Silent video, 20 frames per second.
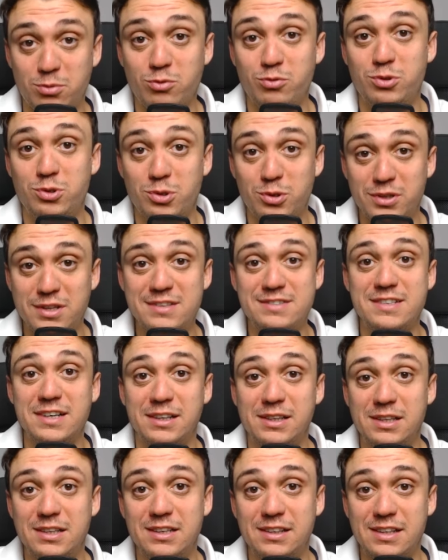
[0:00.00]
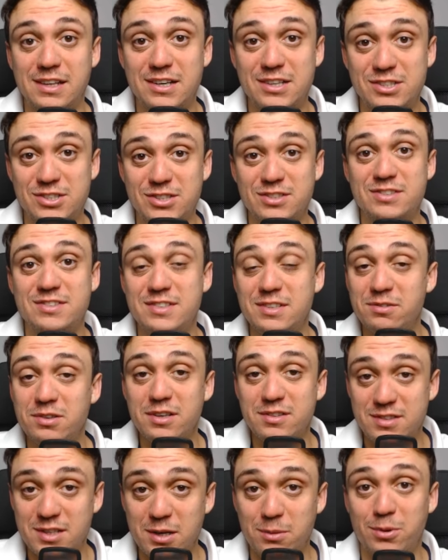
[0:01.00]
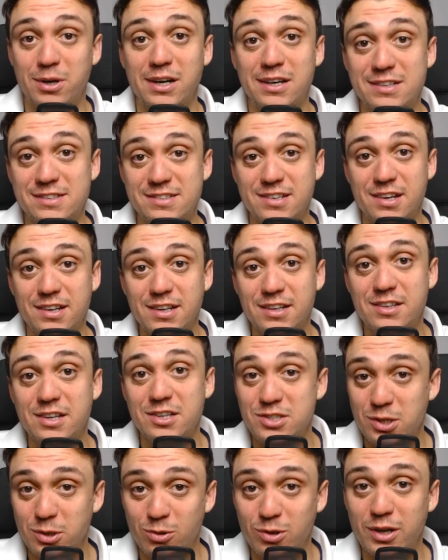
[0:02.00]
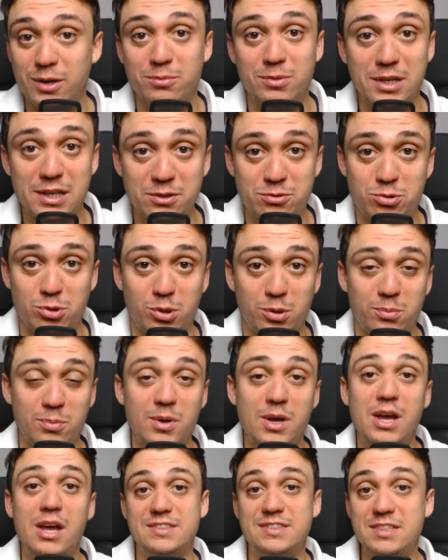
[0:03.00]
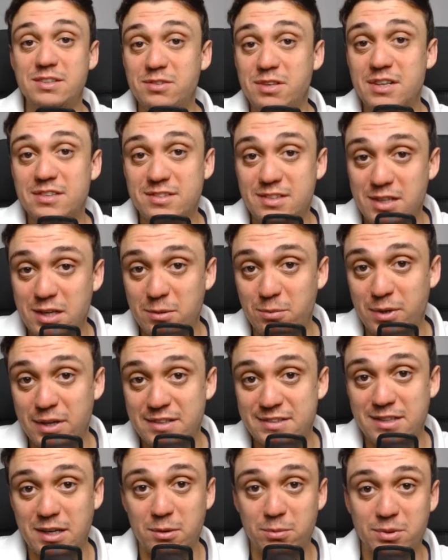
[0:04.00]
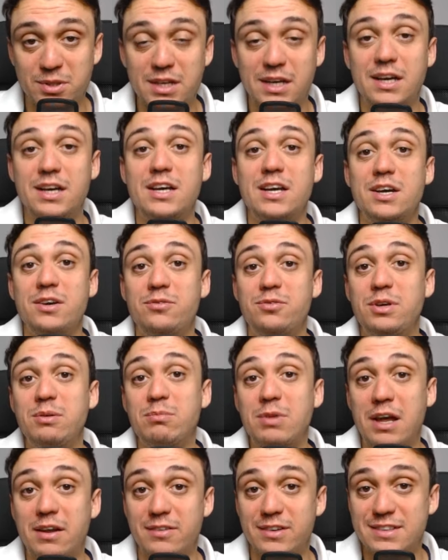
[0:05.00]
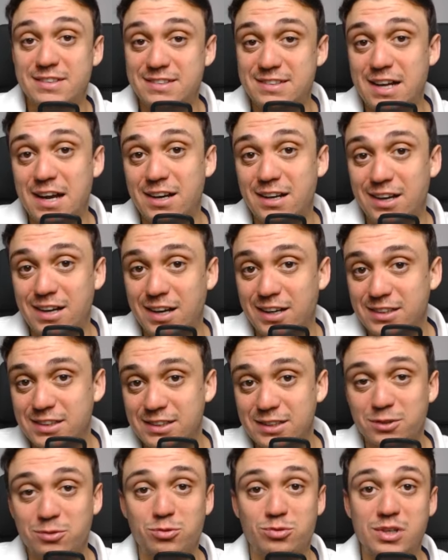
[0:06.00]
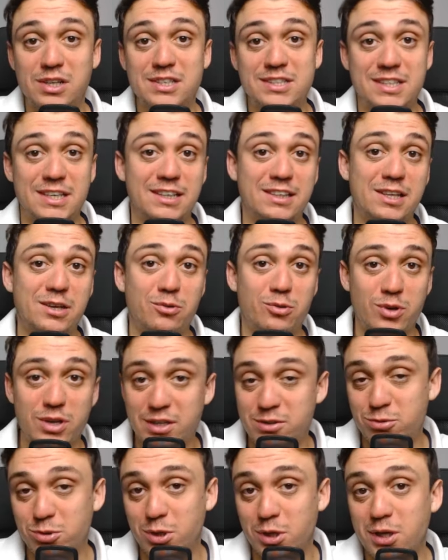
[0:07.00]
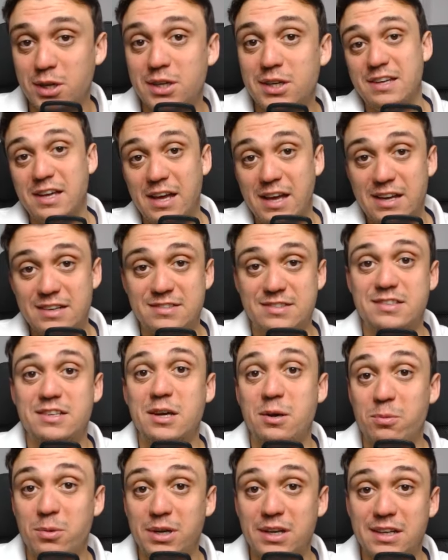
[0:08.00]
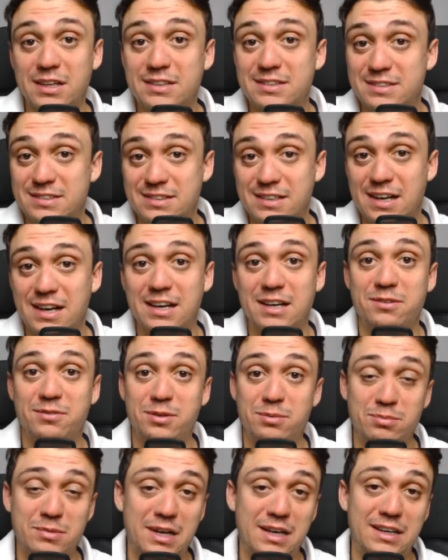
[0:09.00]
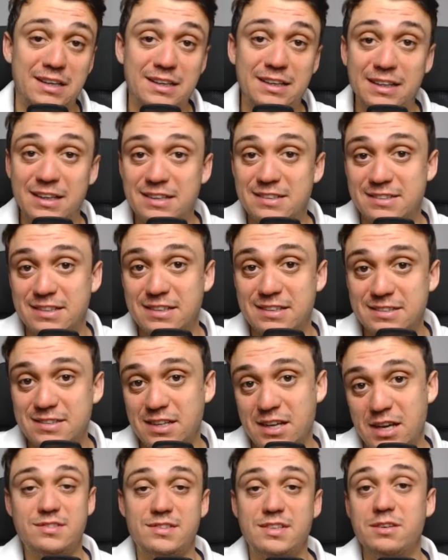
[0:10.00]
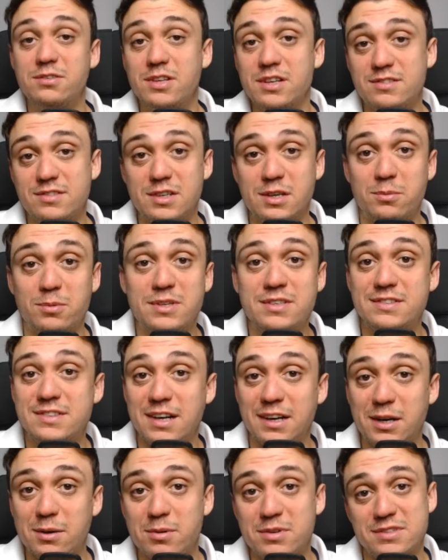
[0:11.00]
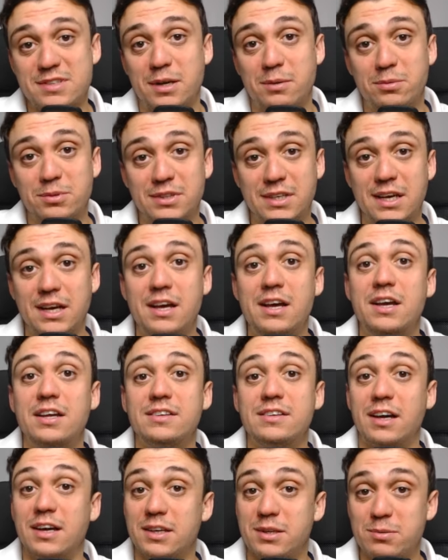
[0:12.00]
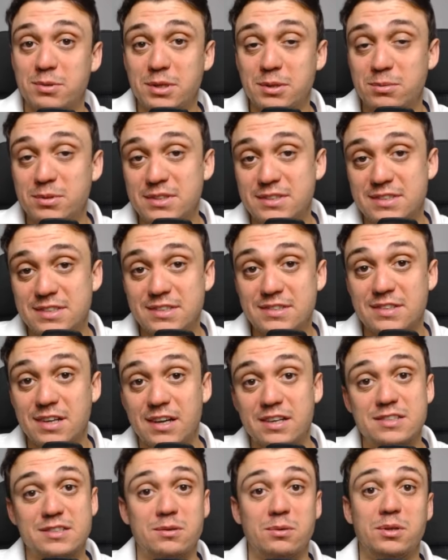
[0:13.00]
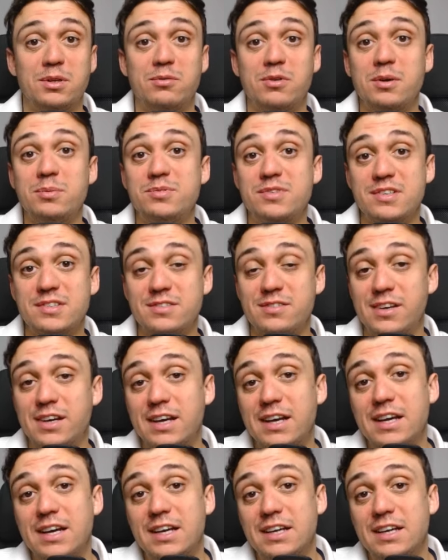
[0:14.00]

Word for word: bu videoyu destekledikleri için Steve Da Sinema ailesine de teşekkürlerimi iletiyorum. Steve Da Sinema hesabı da filmler ve dizilerle alakalı güzel içerikler üretiyor. Eğer sinemayla, dizilerle, filmlerle ilgiliyseniz Steve Da Sinema Instagram hesabını da takip edebilirsiniz. Aynı zamanda web sitesi ve